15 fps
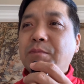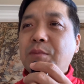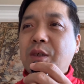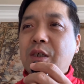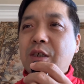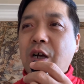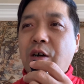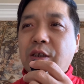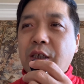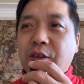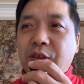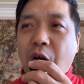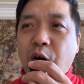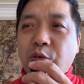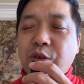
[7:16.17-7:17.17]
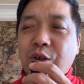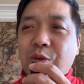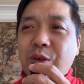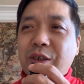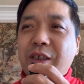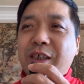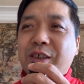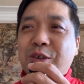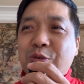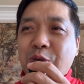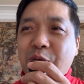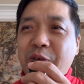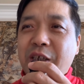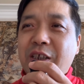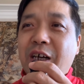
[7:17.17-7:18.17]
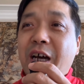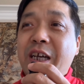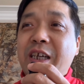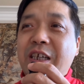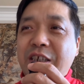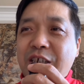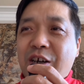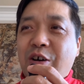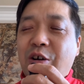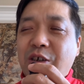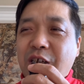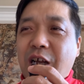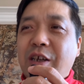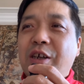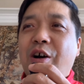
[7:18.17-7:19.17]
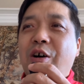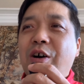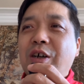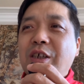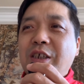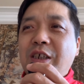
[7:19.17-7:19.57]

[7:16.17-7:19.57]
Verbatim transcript: 然后他盗走了那个所谓的 A 一号燃料，